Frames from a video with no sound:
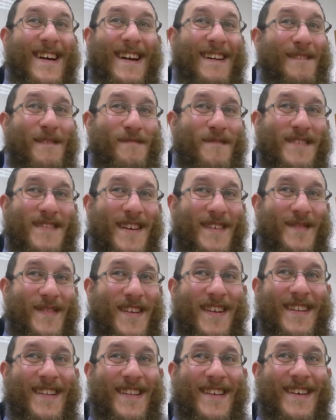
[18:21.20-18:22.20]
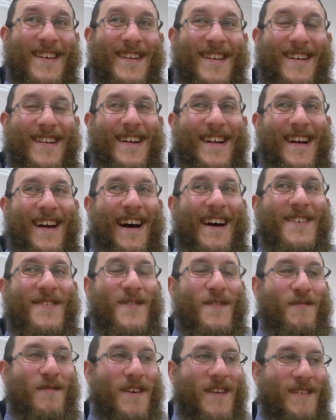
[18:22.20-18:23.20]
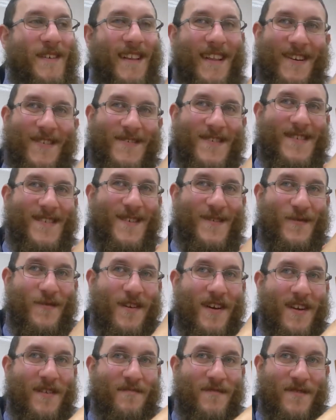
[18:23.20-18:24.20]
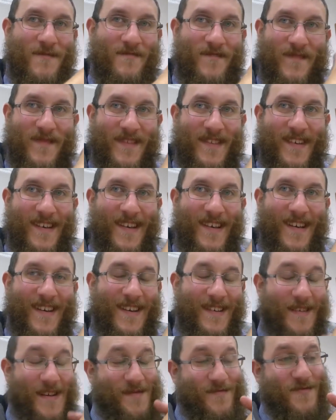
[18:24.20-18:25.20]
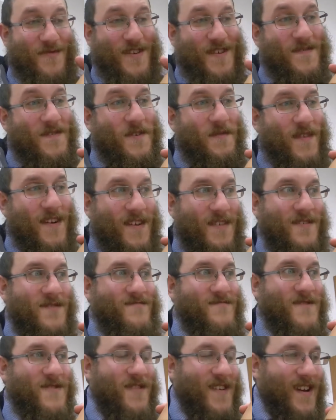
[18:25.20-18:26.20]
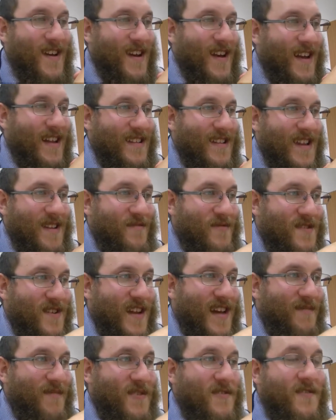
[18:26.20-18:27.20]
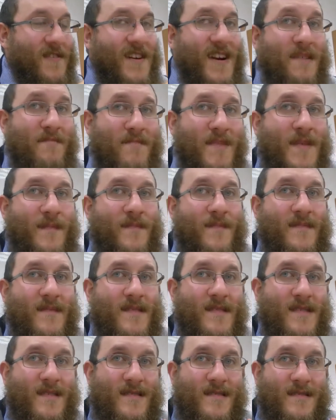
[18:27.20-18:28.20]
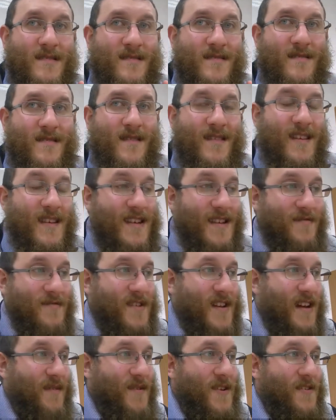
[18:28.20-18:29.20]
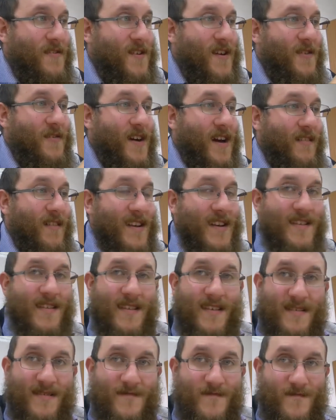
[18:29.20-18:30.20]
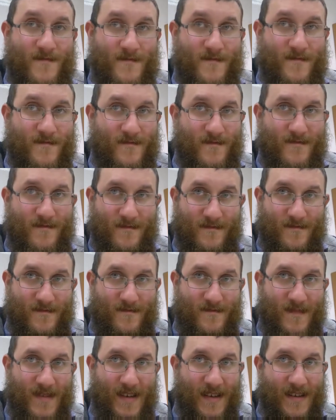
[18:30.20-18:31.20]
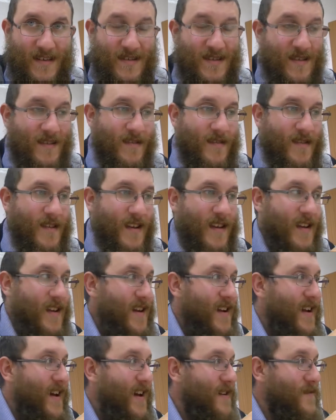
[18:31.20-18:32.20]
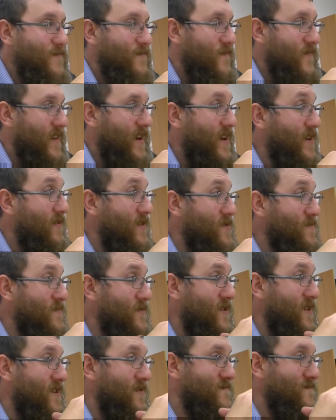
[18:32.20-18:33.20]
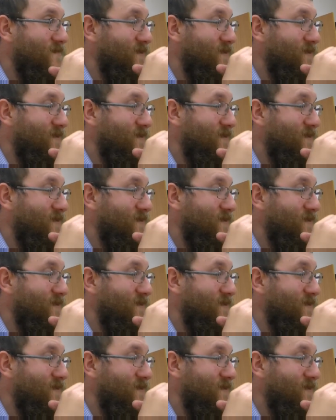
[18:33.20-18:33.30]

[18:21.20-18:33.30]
el lambam piensa diferente hay dos formas de ver las cosas en el judaísmo hay muchas formas no pero en general tenemos el camino del lambam y tenemos el camino de los cabalistas ¿Sí? que en general arriba Shmuel